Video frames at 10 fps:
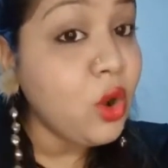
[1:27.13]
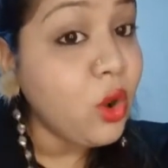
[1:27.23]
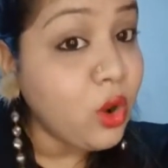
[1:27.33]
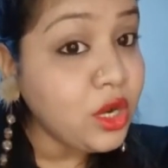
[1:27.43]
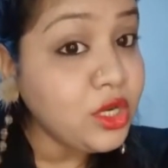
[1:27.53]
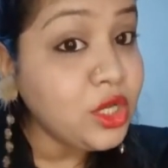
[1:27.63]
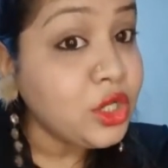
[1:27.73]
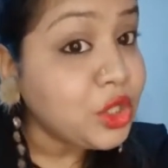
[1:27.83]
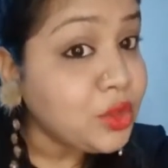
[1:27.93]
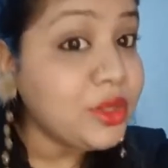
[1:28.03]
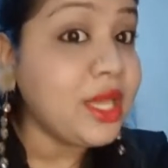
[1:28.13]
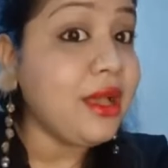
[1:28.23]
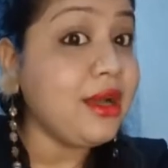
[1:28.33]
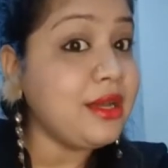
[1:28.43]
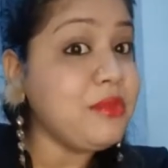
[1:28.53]
और क्योंकि
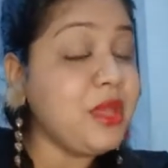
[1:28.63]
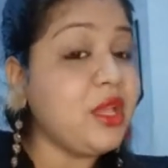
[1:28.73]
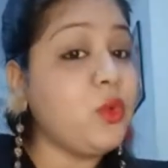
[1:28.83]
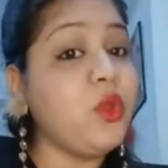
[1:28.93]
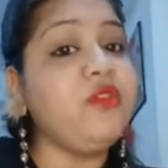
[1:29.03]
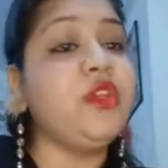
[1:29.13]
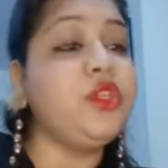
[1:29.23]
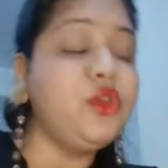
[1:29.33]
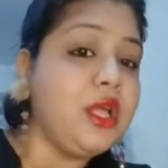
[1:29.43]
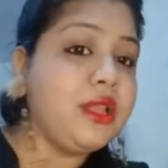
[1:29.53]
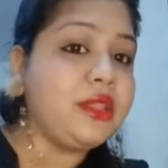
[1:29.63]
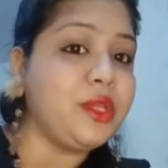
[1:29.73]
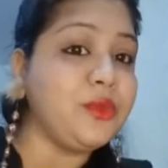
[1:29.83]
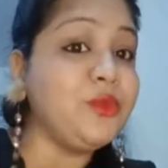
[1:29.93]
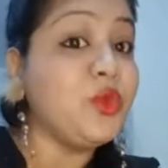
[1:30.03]
अगर मैं कोई वीडियो डालती
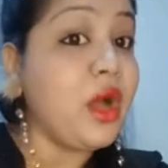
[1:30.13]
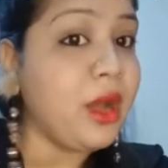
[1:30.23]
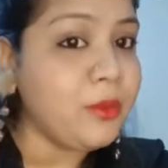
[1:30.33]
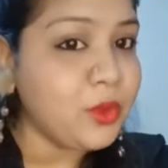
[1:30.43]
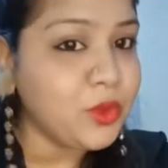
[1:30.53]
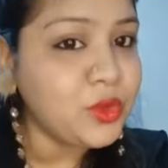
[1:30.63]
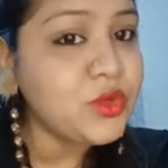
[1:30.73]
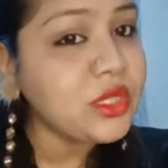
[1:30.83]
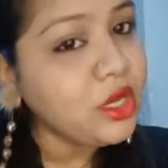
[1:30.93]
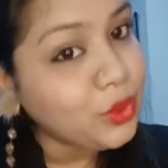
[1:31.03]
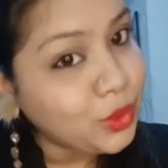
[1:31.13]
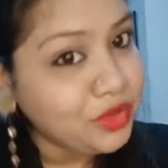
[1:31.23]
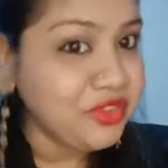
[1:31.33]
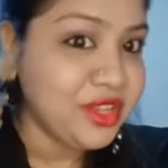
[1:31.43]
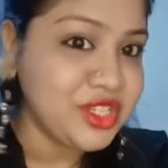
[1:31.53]
हूँ तो आप लोगों को उसका
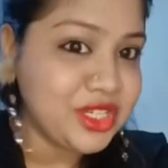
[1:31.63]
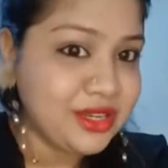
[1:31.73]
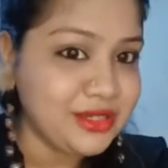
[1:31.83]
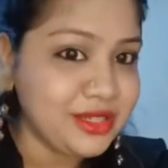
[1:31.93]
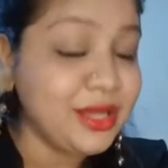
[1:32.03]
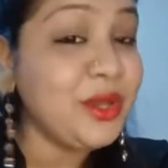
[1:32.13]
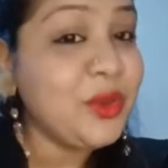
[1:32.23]
नोटिफिकेशन आ जाए